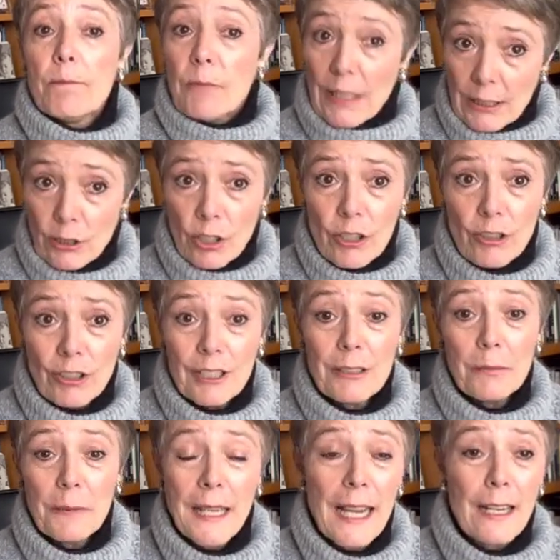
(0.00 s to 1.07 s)

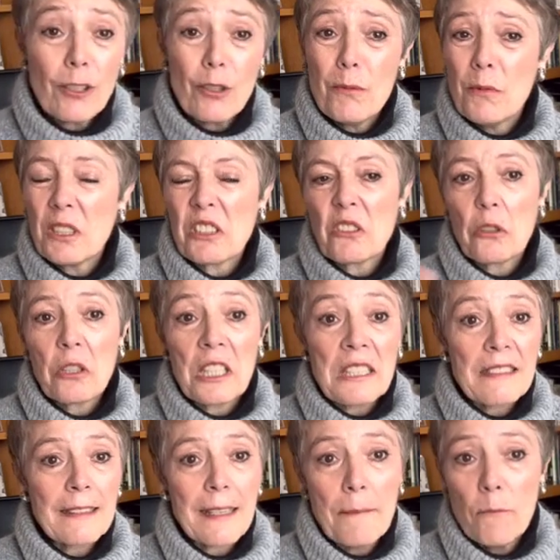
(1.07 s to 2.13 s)
Entonces vean cómo esto
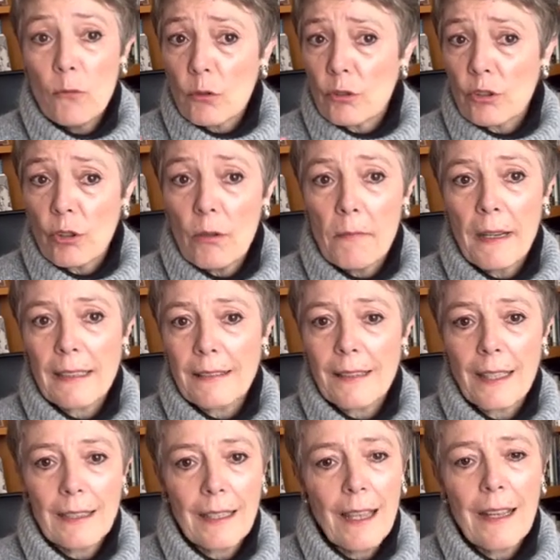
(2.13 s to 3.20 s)
desde mucho más
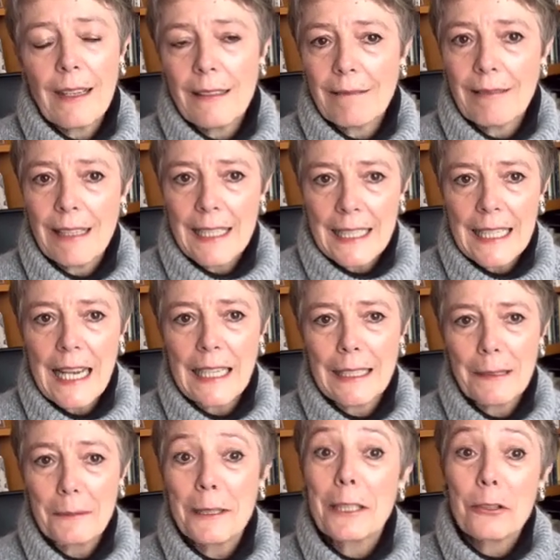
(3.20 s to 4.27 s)
allá tenía
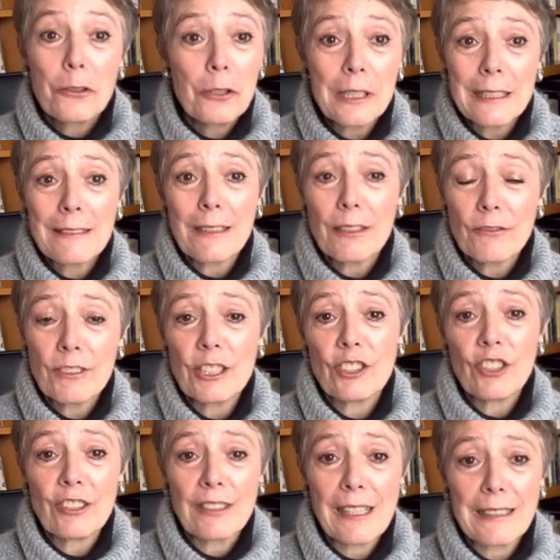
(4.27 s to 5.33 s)
que ver con estas
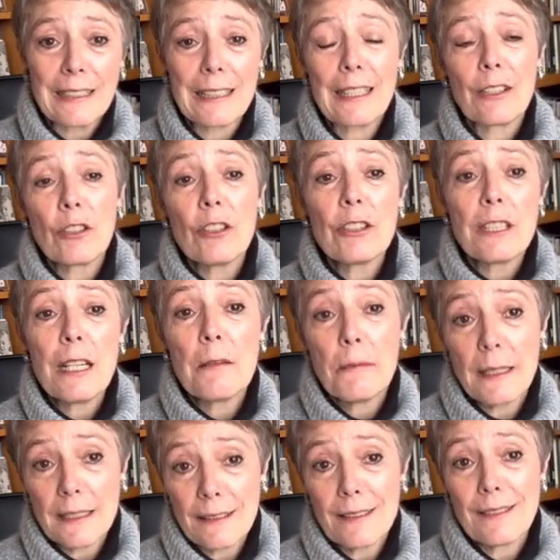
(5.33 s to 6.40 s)
fechas, alrededor del
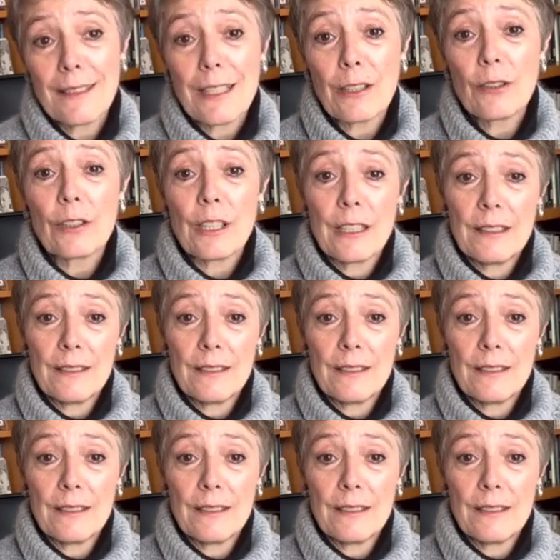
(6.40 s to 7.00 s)
25 de